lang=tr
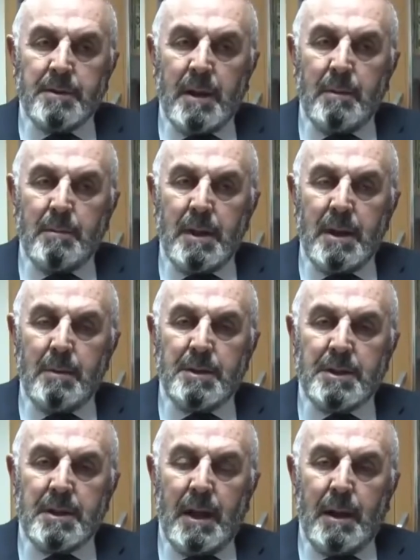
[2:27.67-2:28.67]

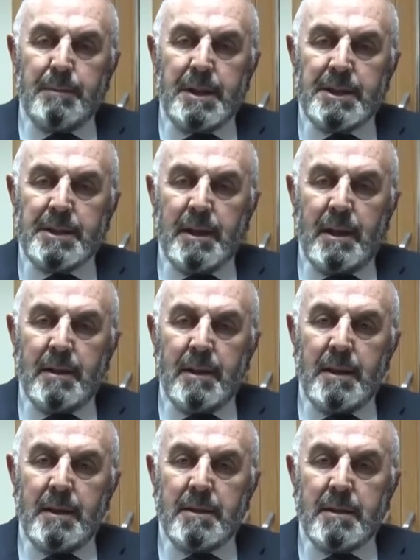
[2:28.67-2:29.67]
Camilerimizin abdest
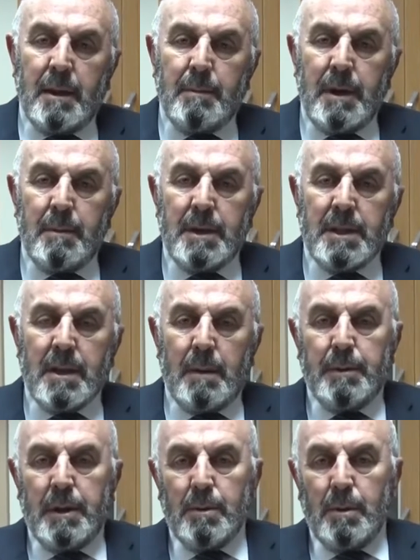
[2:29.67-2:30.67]
taneleri tamamen
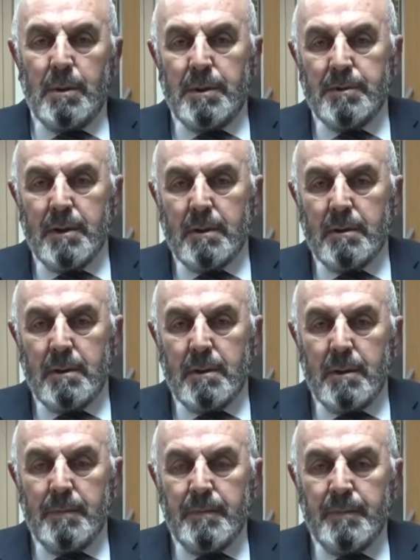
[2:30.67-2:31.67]
kapalı olacaktır.
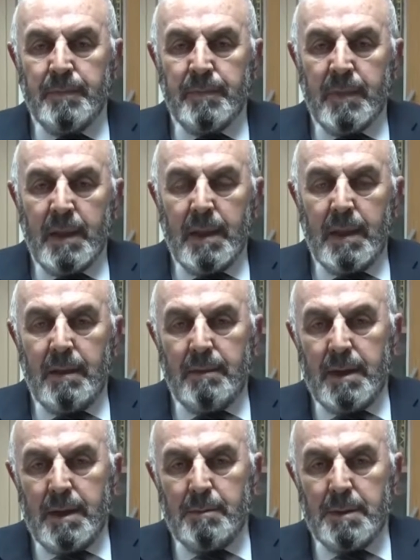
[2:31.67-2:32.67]

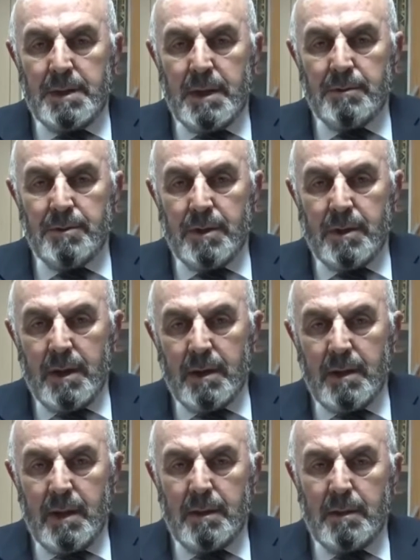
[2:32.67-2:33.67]
Evlerimizden
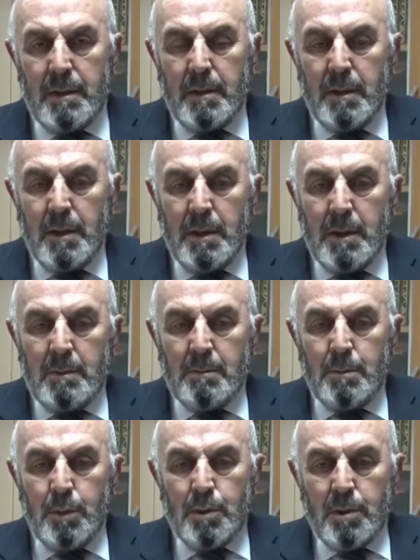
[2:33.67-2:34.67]
çıkarken
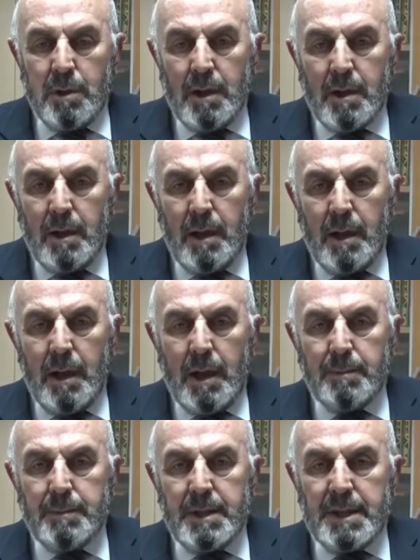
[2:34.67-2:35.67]
mutlaka
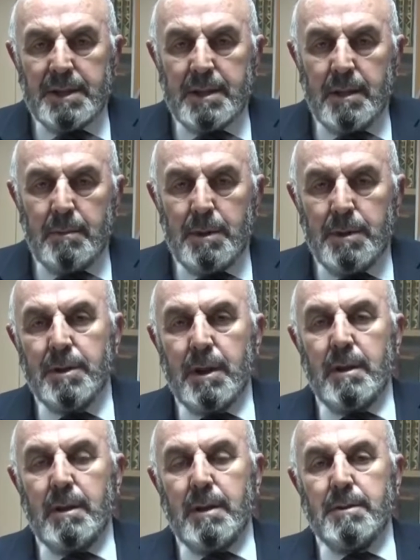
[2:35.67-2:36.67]
abdestli bir
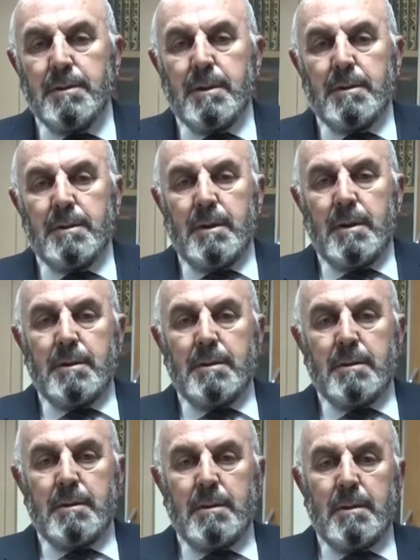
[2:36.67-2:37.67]
şekilde
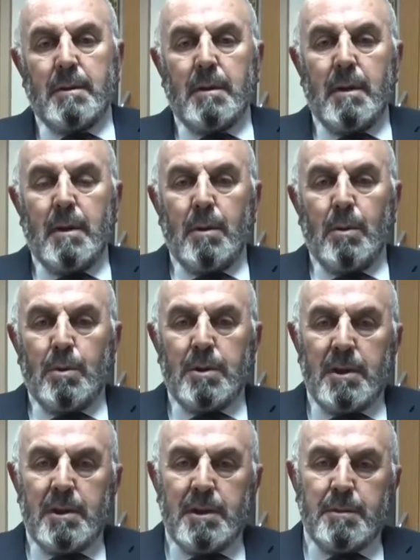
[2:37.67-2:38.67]
çıkacağız. O
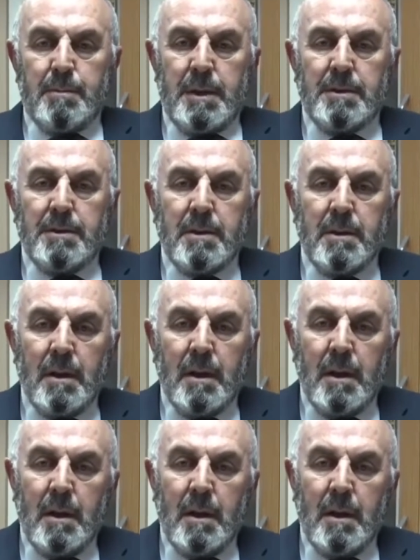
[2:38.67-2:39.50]
da yetmez.